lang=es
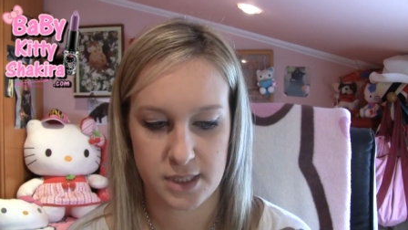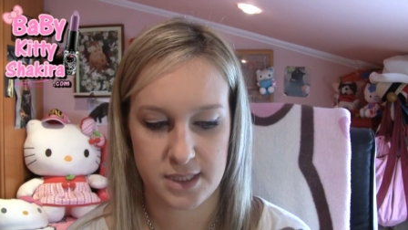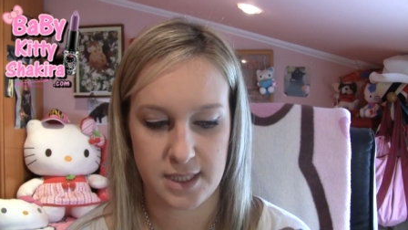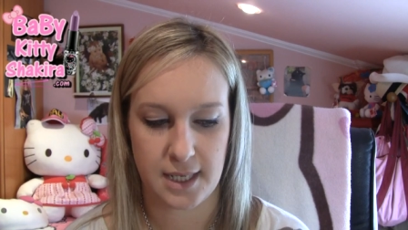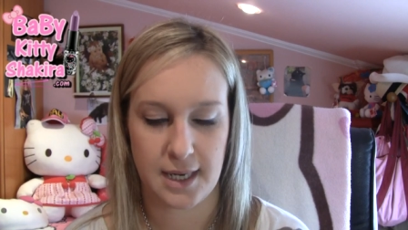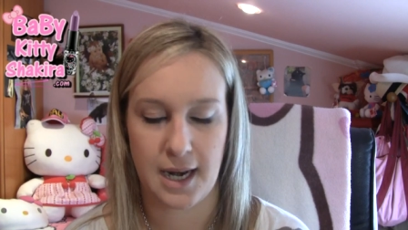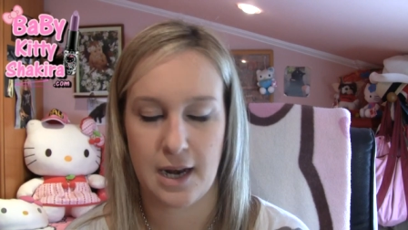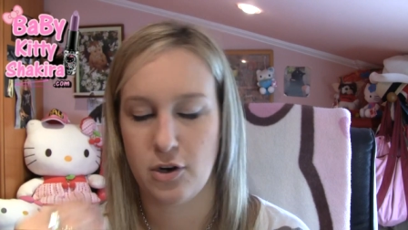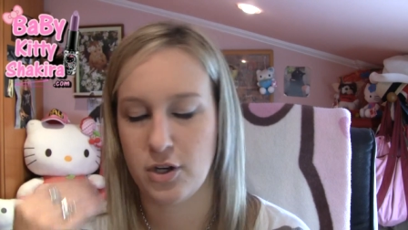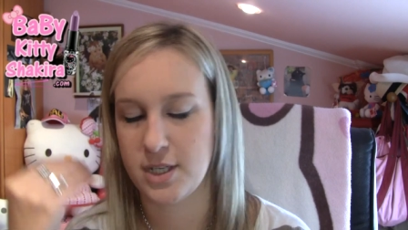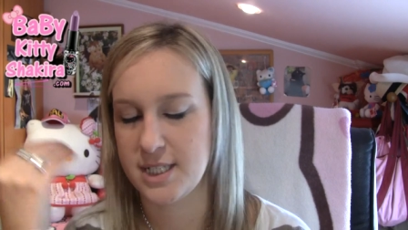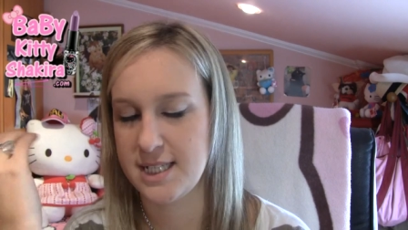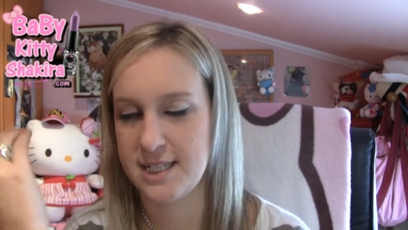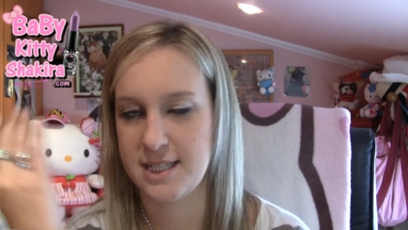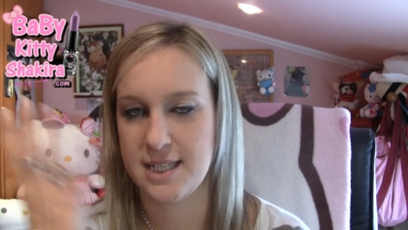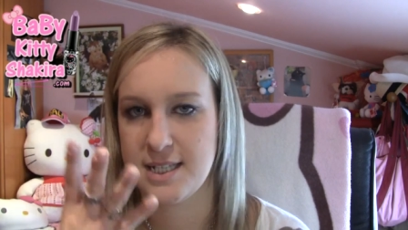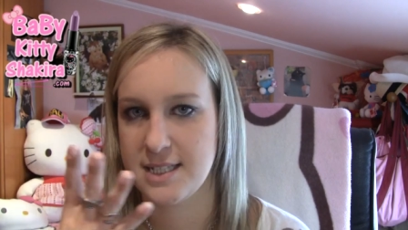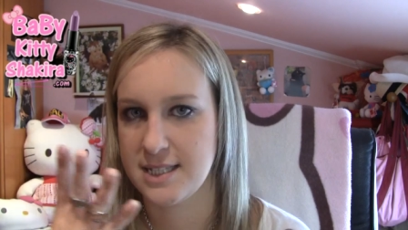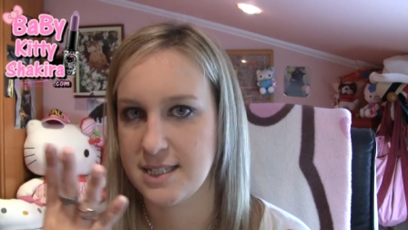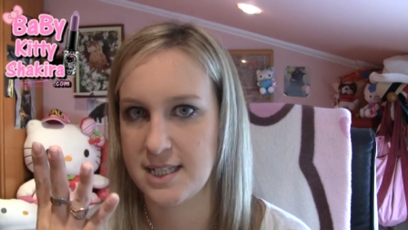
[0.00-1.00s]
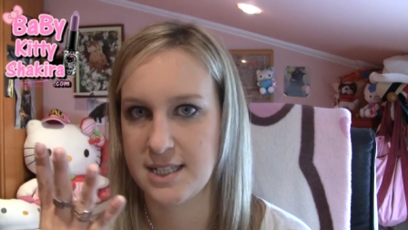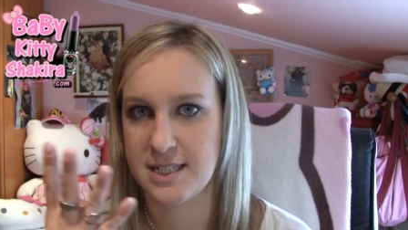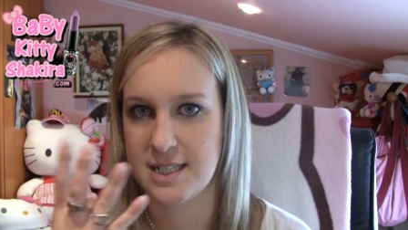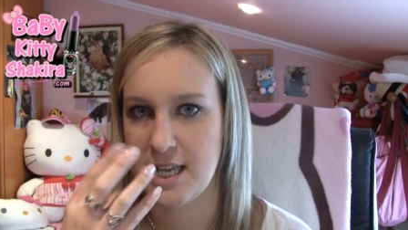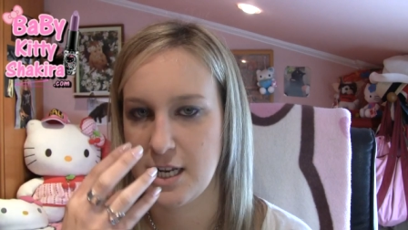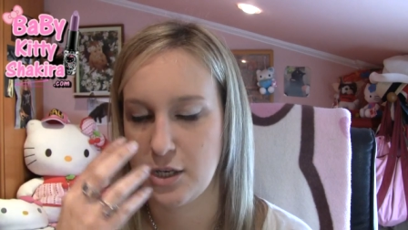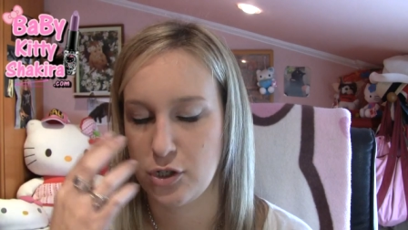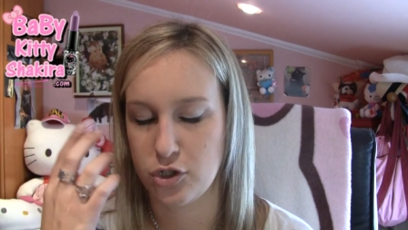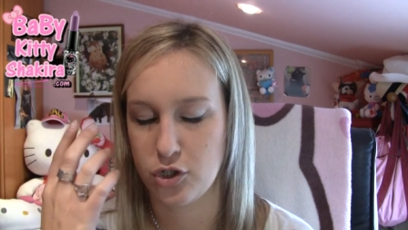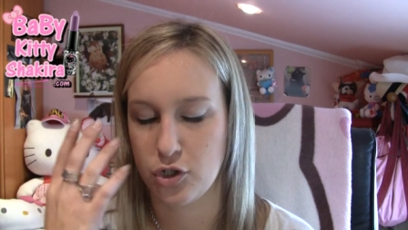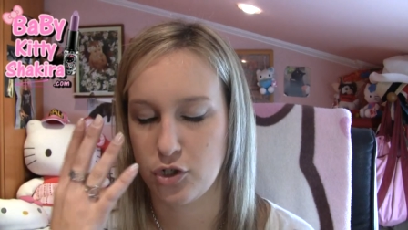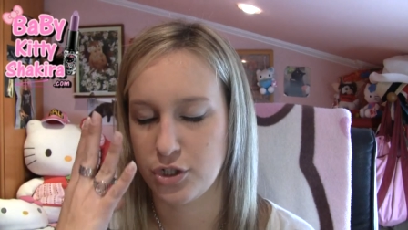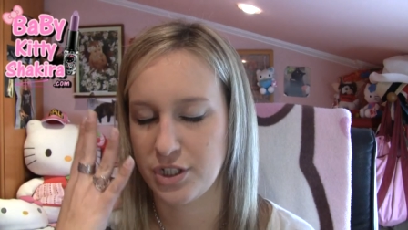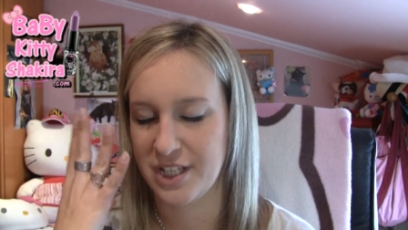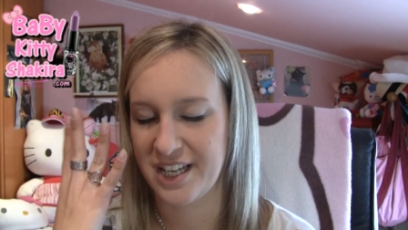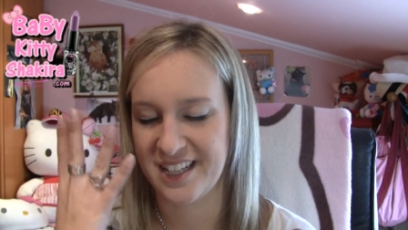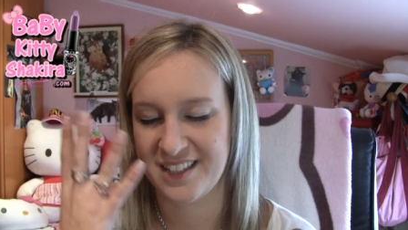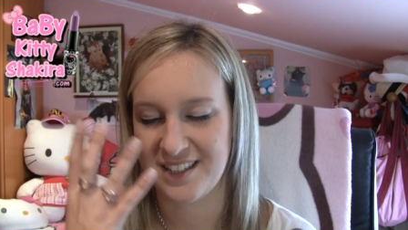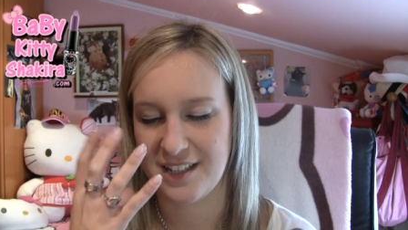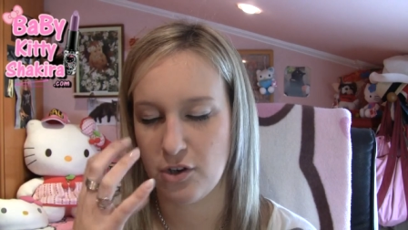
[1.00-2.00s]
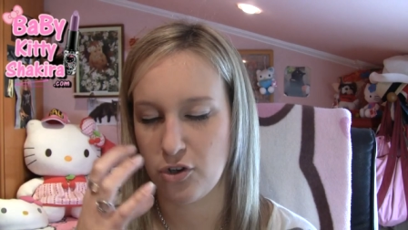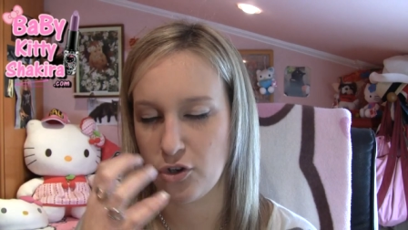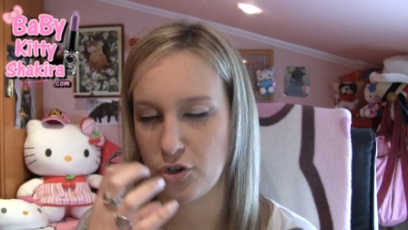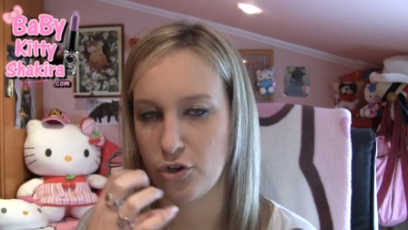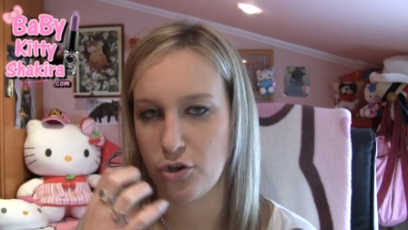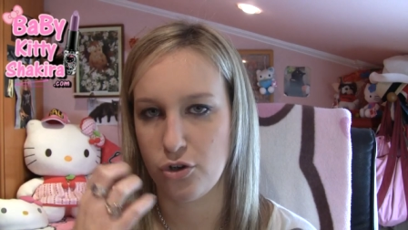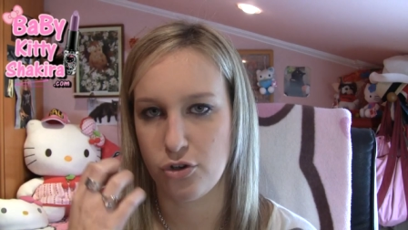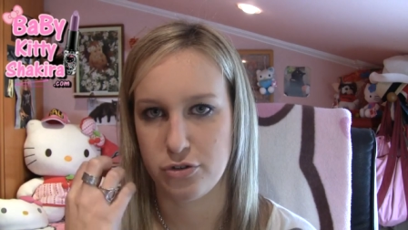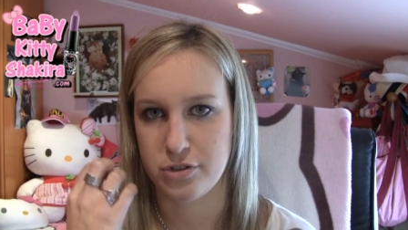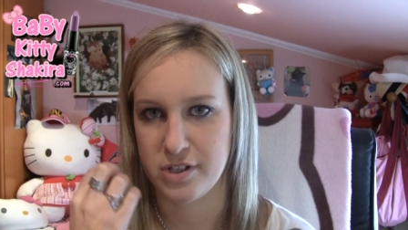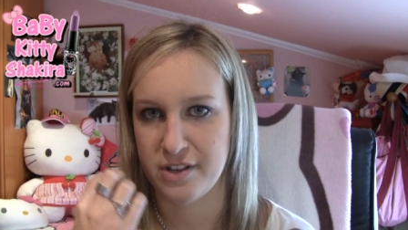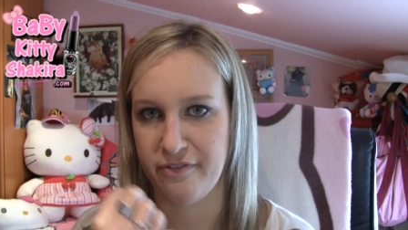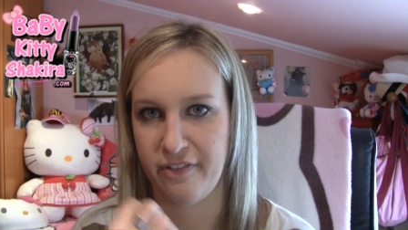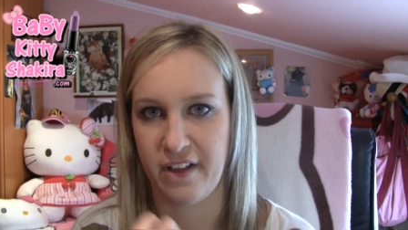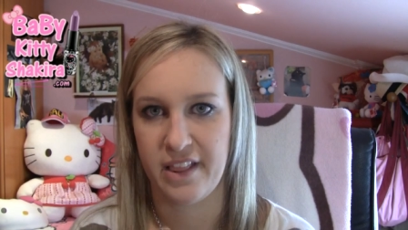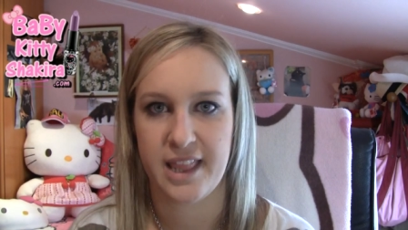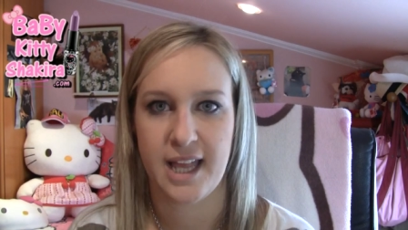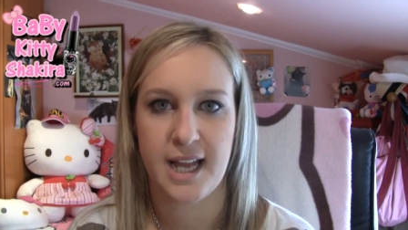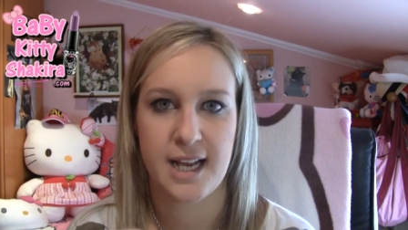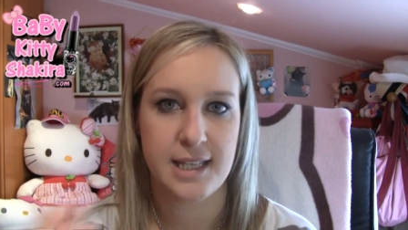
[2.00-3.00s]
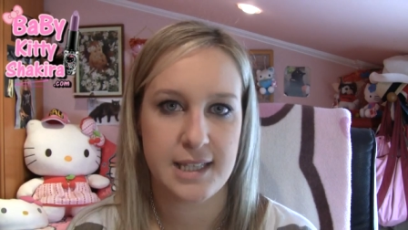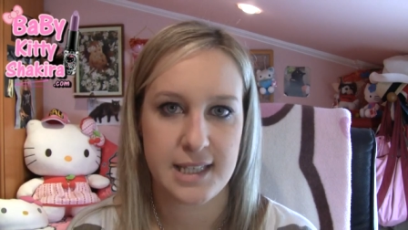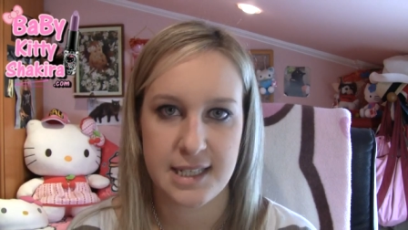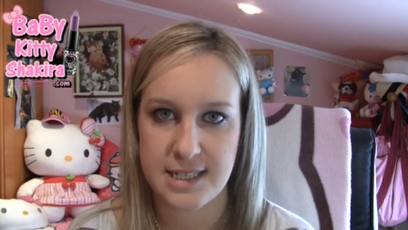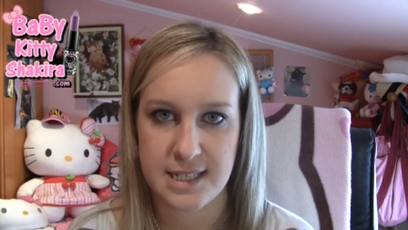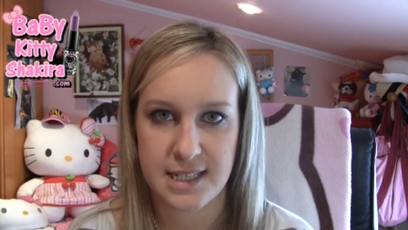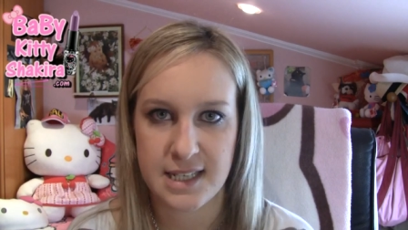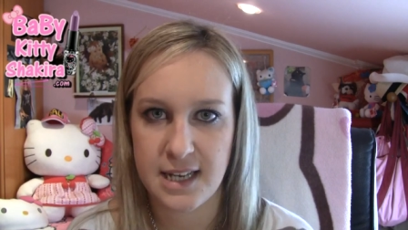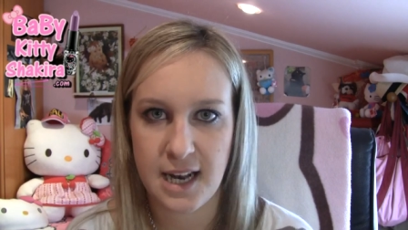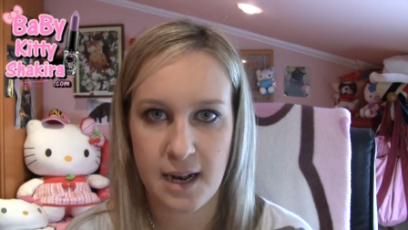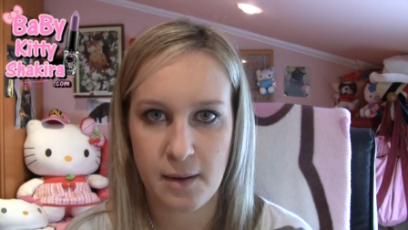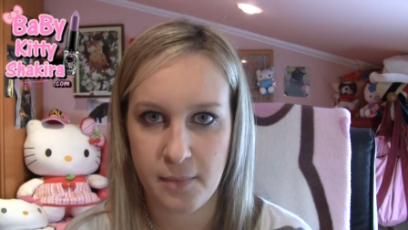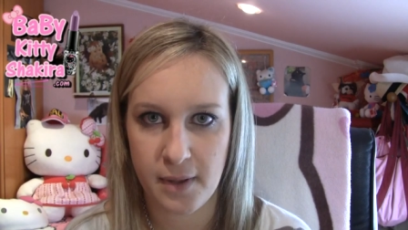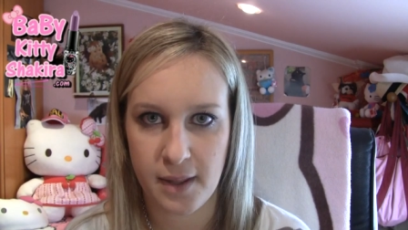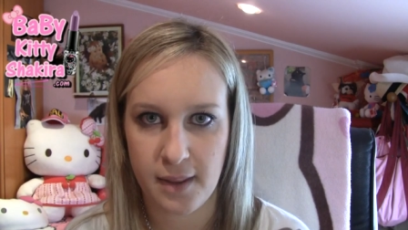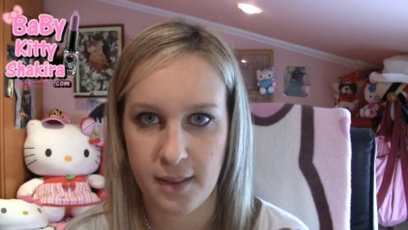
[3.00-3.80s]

Está claro que si tienes tres días los ojos irritados, rojos y fatal, tienes que ir al